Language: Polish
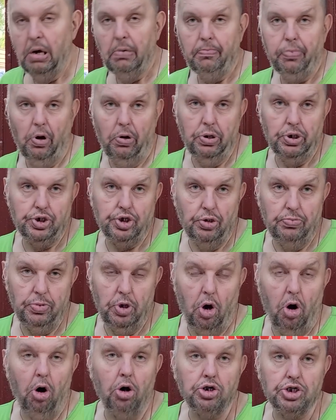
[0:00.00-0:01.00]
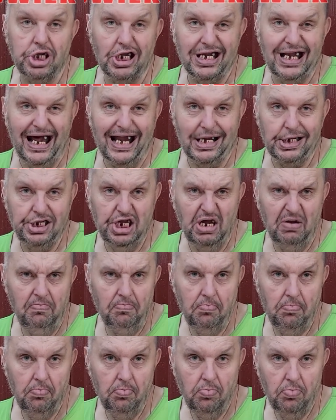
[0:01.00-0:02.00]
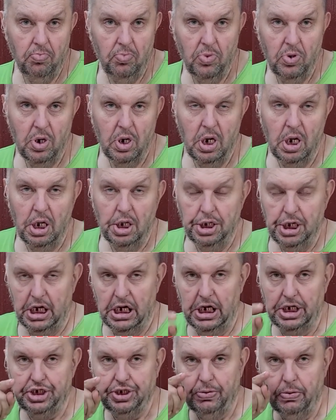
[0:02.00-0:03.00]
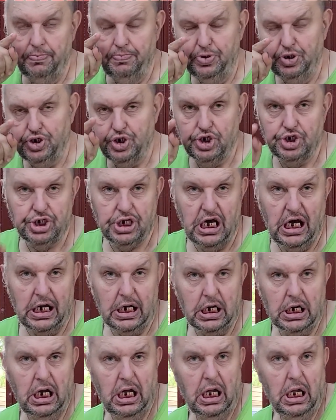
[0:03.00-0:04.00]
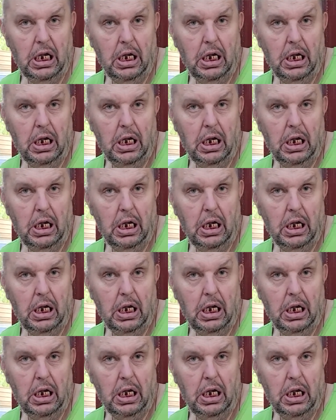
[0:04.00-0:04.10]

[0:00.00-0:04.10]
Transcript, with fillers: powiesz do mnie ordynarnie. Ja na ciebie piszę skargę.